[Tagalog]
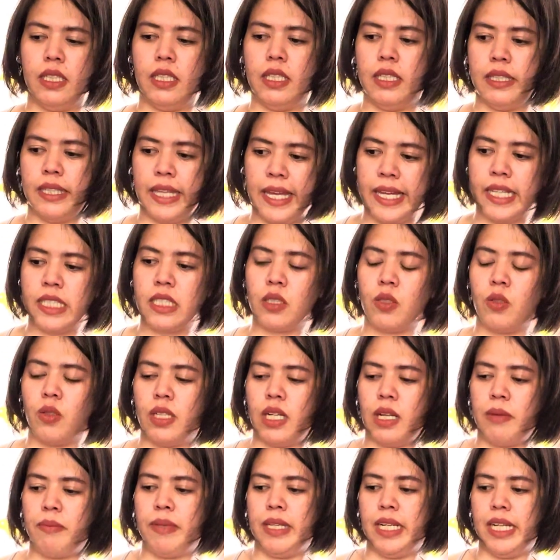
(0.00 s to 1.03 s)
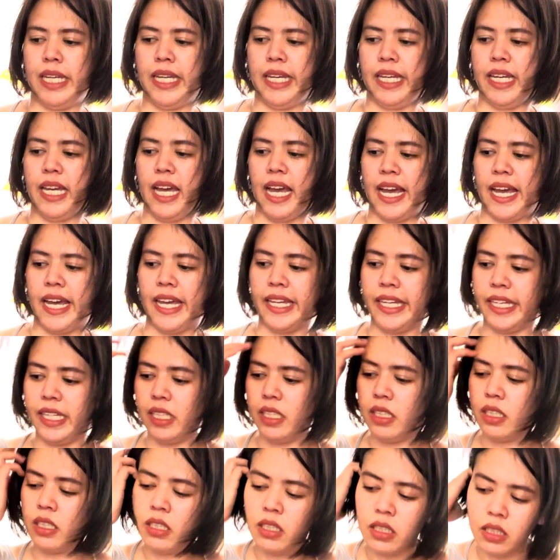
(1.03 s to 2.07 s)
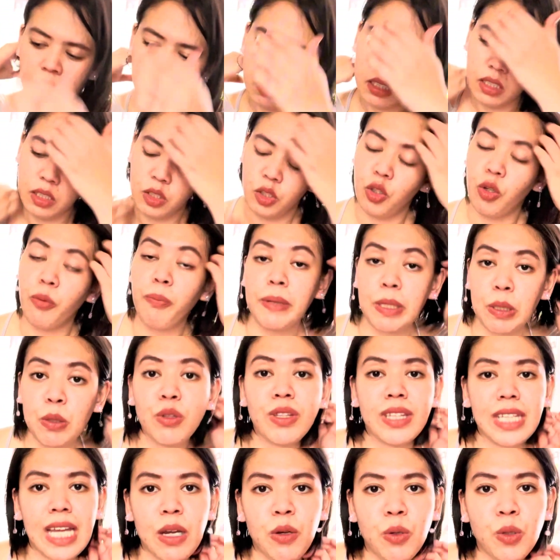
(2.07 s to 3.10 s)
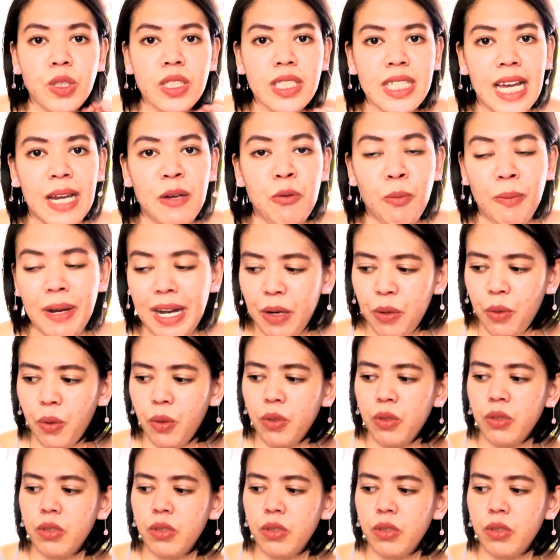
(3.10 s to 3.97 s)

Next kong nabili ay yung pinunta ko sa Cubao.